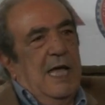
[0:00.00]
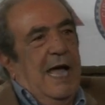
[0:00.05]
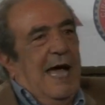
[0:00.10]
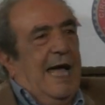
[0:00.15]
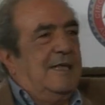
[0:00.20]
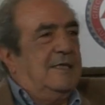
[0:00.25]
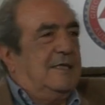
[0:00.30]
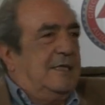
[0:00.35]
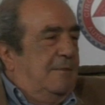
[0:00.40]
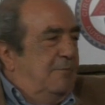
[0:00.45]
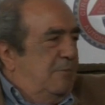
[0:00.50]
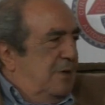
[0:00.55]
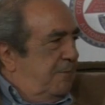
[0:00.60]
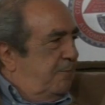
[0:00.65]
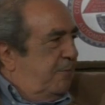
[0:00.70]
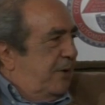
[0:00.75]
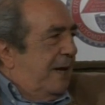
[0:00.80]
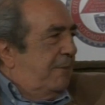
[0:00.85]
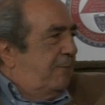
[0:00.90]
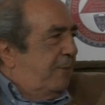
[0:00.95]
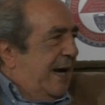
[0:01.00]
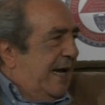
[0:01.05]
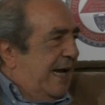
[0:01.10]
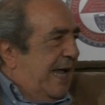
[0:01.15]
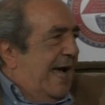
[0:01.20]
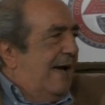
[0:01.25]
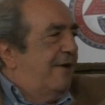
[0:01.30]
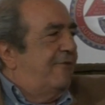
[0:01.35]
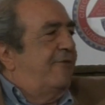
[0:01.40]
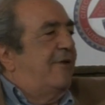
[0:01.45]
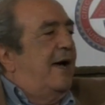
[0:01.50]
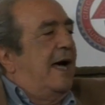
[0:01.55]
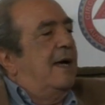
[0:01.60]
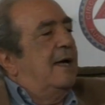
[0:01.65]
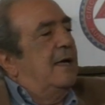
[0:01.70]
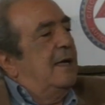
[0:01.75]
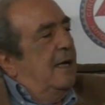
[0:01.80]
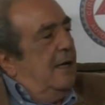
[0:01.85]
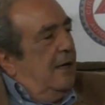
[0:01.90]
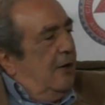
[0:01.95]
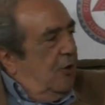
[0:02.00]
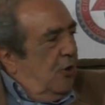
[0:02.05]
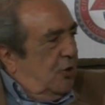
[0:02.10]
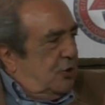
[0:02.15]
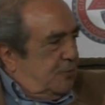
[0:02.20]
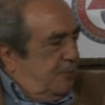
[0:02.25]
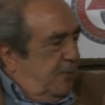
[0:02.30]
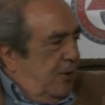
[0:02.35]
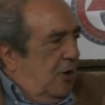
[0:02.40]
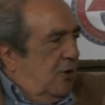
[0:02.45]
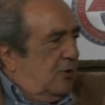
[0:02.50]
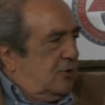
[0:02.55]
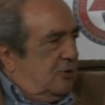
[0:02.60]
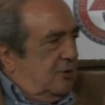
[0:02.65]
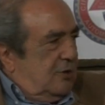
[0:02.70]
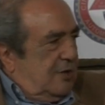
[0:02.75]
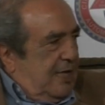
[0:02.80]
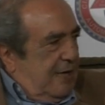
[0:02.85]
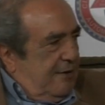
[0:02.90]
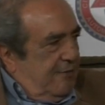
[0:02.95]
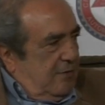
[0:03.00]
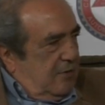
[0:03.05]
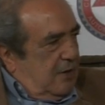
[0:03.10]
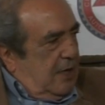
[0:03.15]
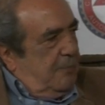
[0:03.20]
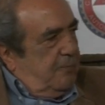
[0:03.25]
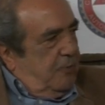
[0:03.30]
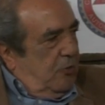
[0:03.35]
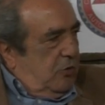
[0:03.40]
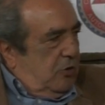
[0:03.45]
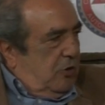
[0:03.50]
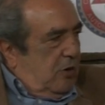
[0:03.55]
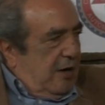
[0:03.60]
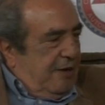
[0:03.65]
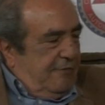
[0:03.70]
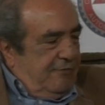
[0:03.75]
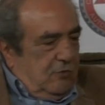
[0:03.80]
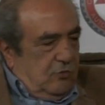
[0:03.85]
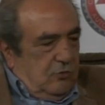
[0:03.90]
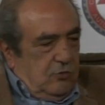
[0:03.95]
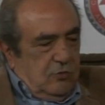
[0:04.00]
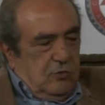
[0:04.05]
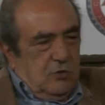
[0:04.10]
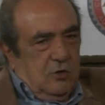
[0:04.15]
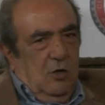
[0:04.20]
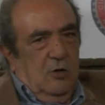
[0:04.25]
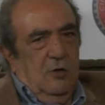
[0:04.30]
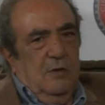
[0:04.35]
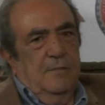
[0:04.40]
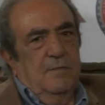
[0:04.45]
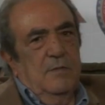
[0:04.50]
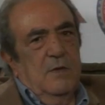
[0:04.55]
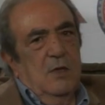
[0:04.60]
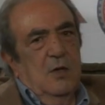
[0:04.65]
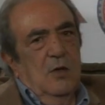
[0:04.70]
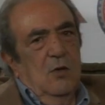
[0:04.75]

anzi mi preparava lo sport che, che poi ho avuto,